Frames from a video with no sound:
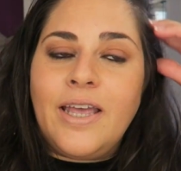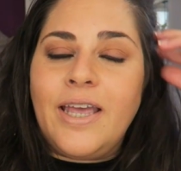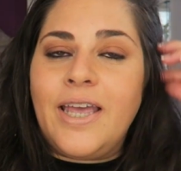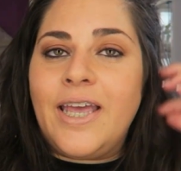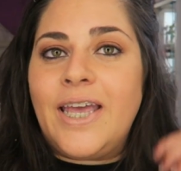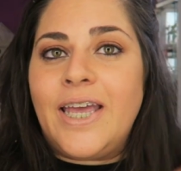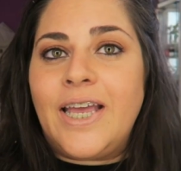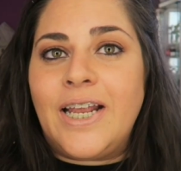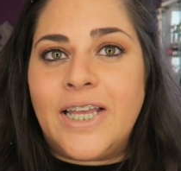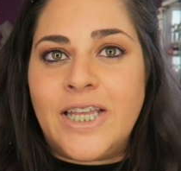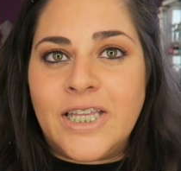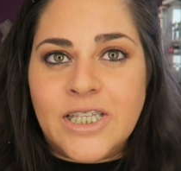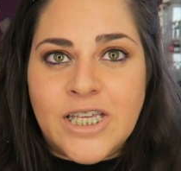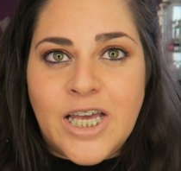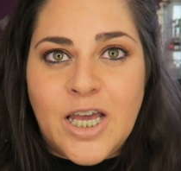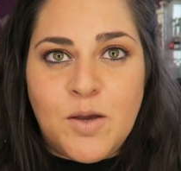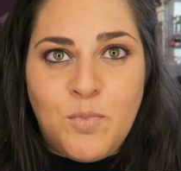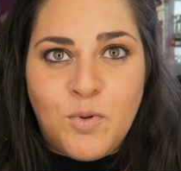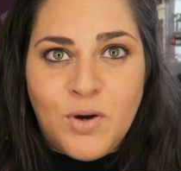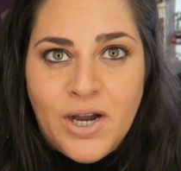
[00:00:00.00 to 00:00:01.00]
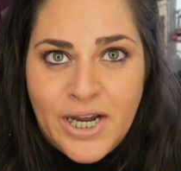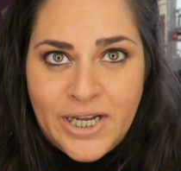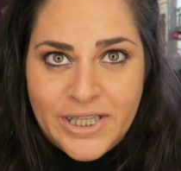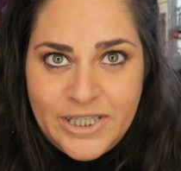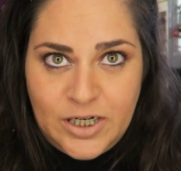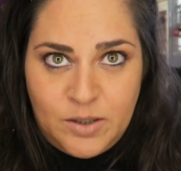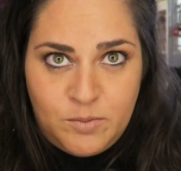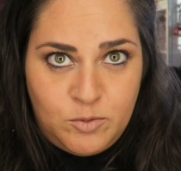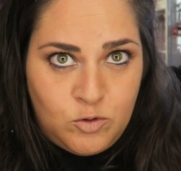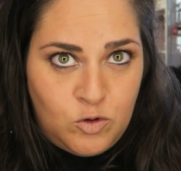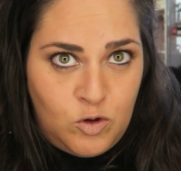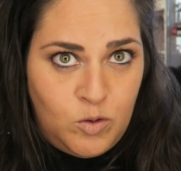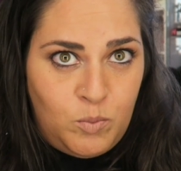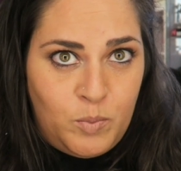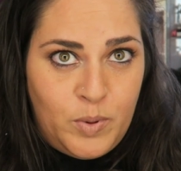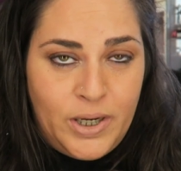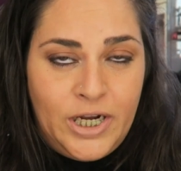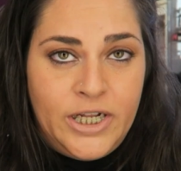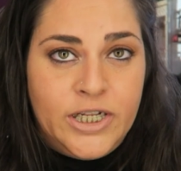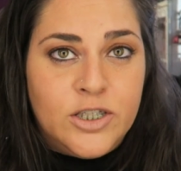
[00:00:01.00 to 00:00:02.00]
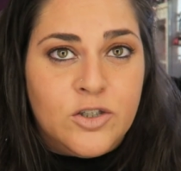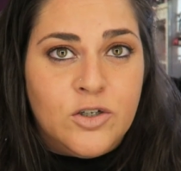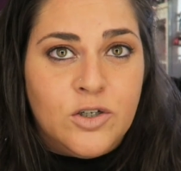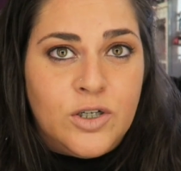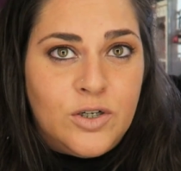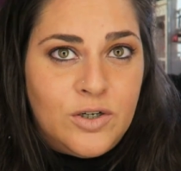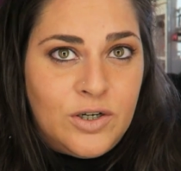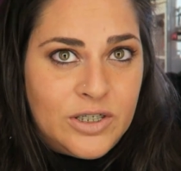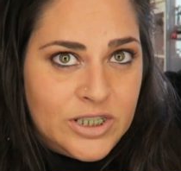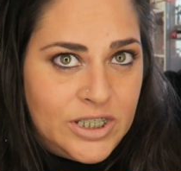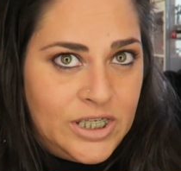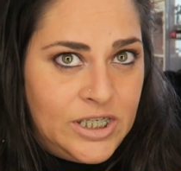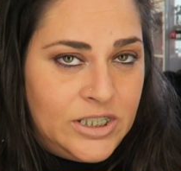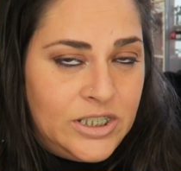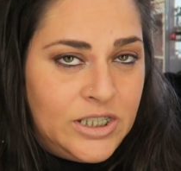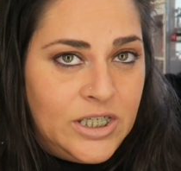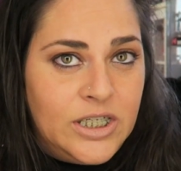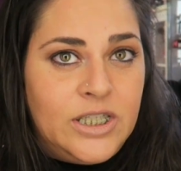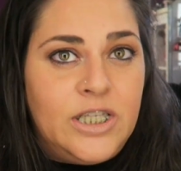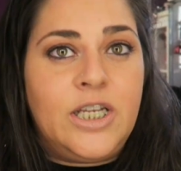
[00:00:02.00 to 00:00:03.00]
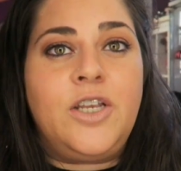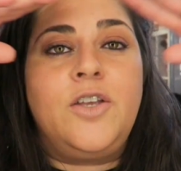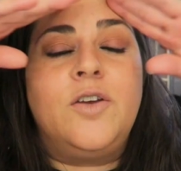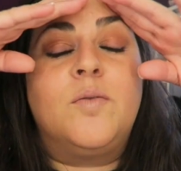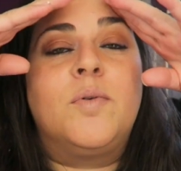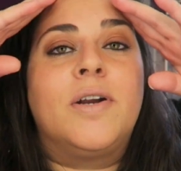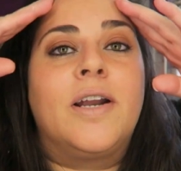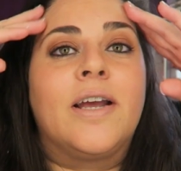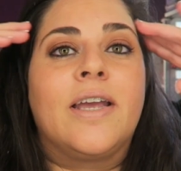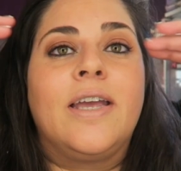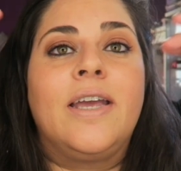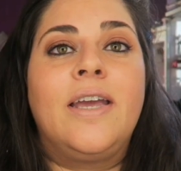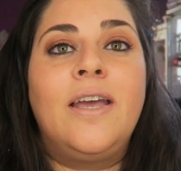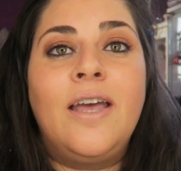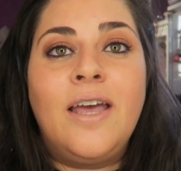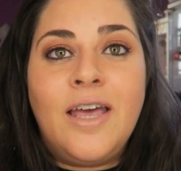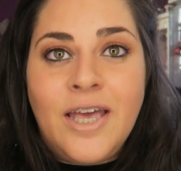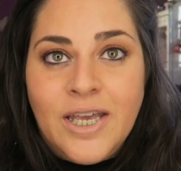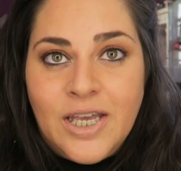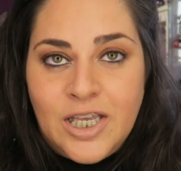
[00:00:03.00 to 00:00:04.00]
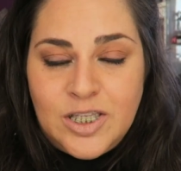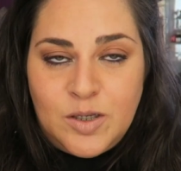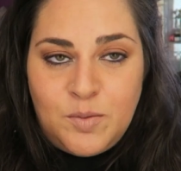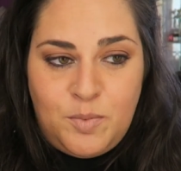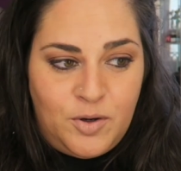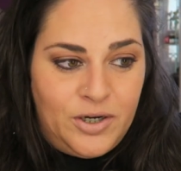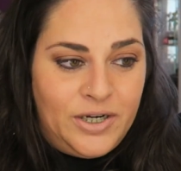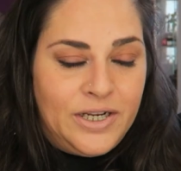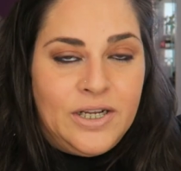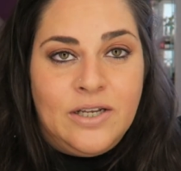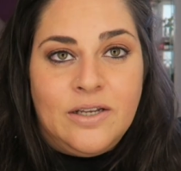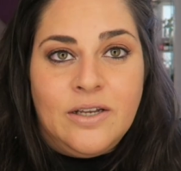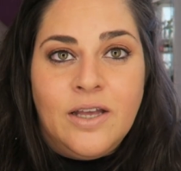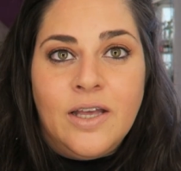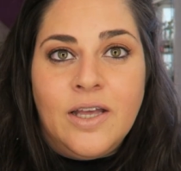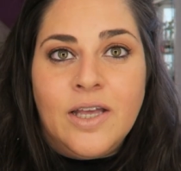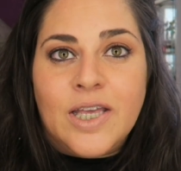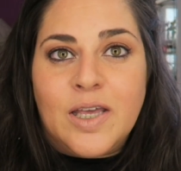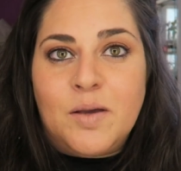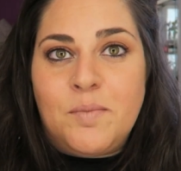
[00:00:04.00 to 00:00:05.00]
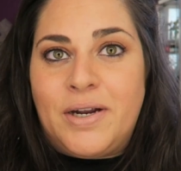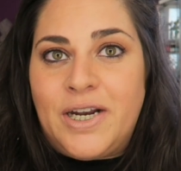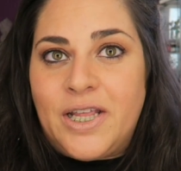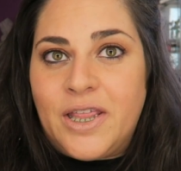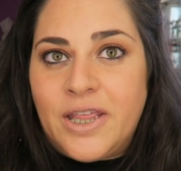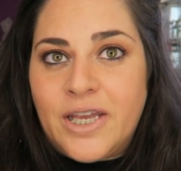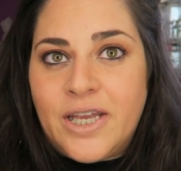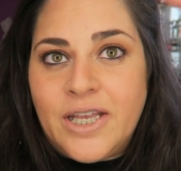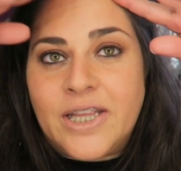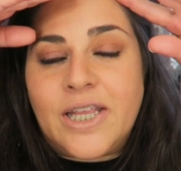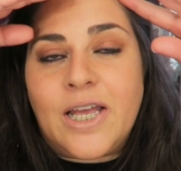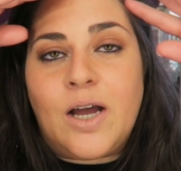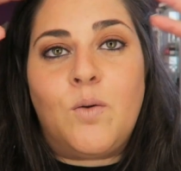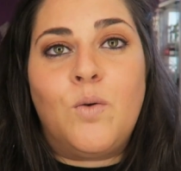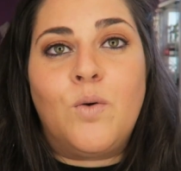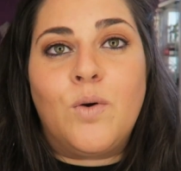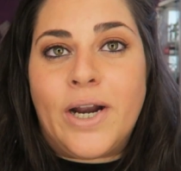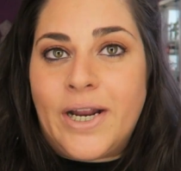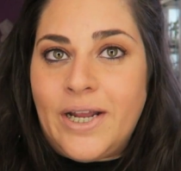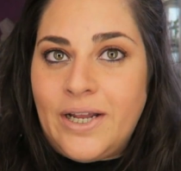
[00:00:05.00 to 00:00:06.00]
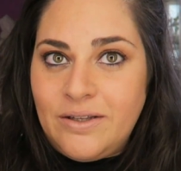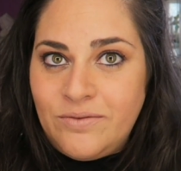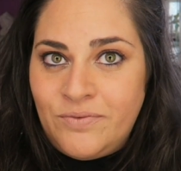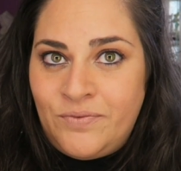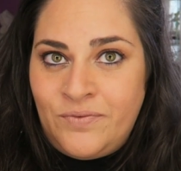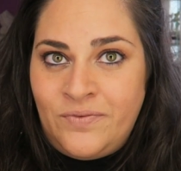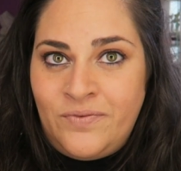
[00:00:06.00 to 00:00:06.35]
esa época que tenemos todos los pelitos así chiquitillos por aquí que se ponen que parece que está una